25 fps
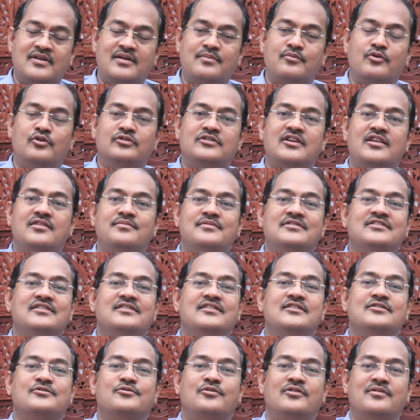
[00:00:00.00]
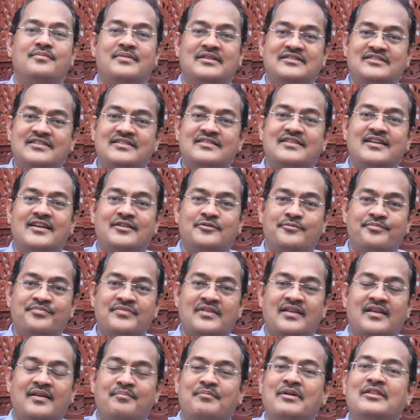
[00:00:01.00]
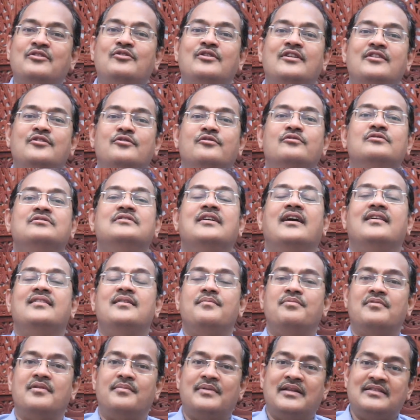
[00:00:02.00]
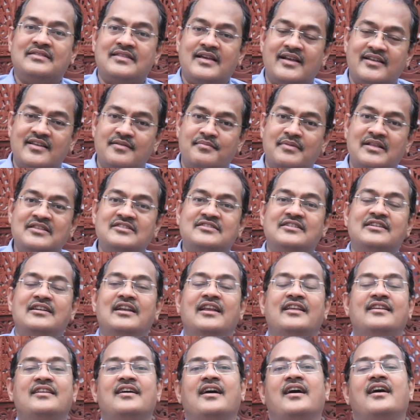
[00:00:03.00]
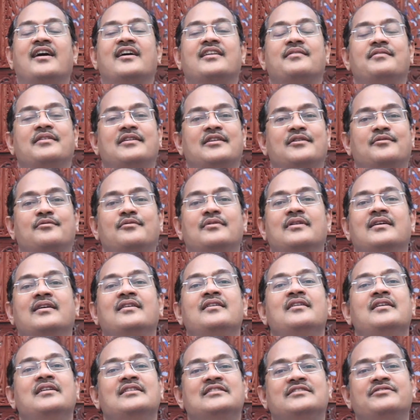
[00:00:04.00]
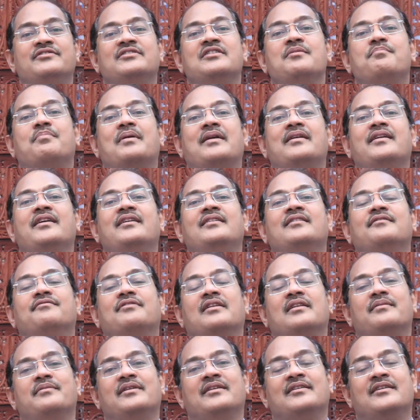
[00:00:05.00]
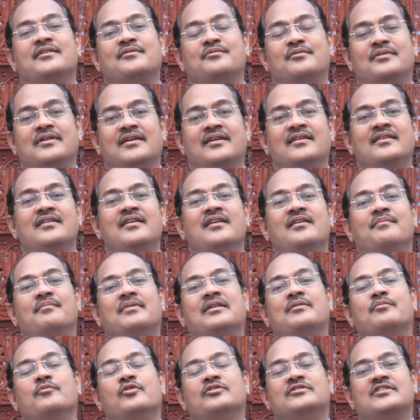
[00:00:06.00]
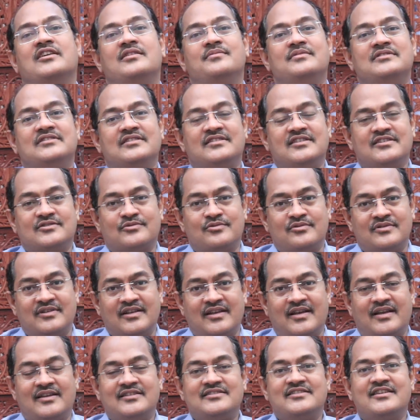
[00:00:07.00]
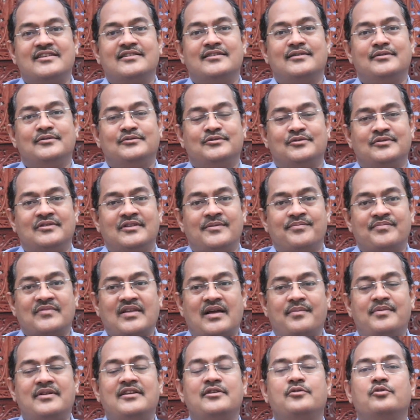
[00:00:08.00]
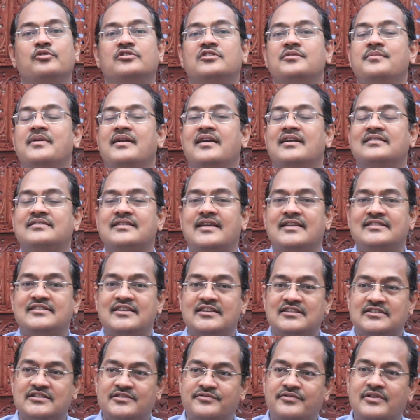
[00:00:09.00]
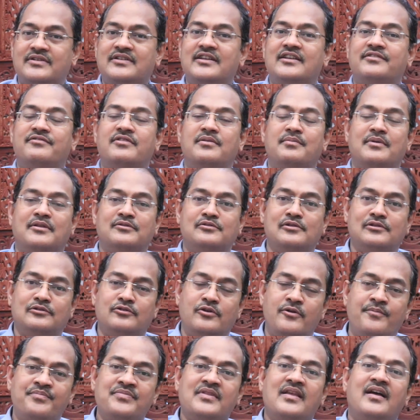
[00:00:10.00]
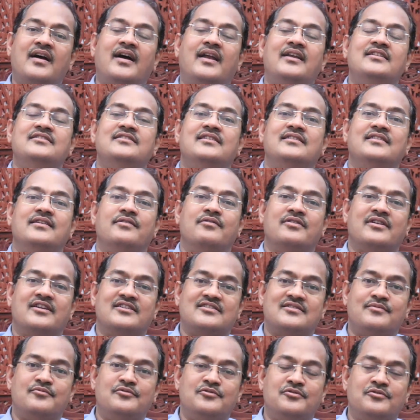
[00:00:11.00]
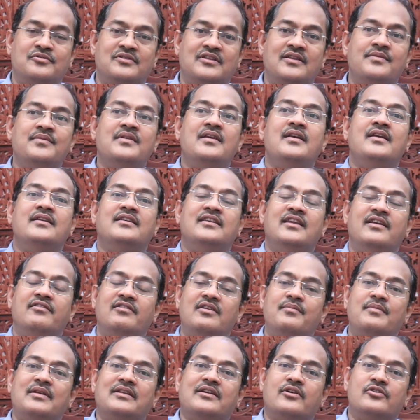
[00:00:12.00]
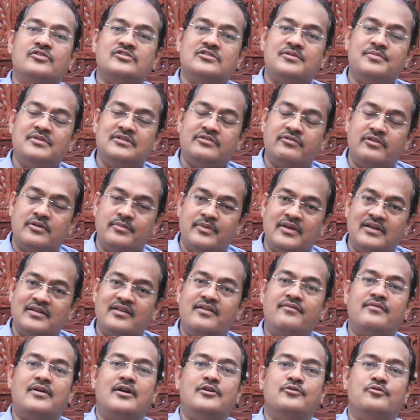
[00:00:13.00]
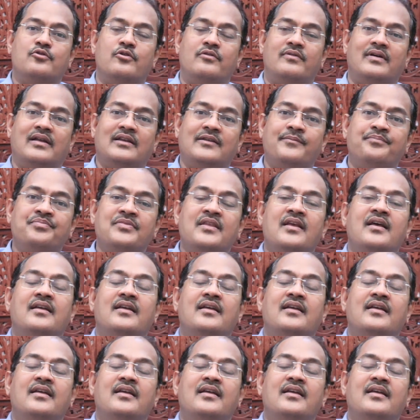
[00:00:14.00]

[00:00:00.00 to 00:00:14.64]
కూడా మోతాదు మించి తీసుకోవడం మంచిది కాదు మందులు ఎందుకు దాదాపుగా మనం తాగే మంచినీళ్ళైనా ఆహారమైనా కూడా చివరికి పండైన ఫలమైనా కూడా మనం మోతాదు మించి తీసుకుంటే హాని చేయగలుగుతుంది కాబట్టి కృత్రిమంగా తయారు చేసినటువంటి ఇటువంటి మందులతో హాని జరిగే అవకాశం ఉంటుంది కేవలం మనకు అవసరమైనంత మేరకే వాడుకోవాలి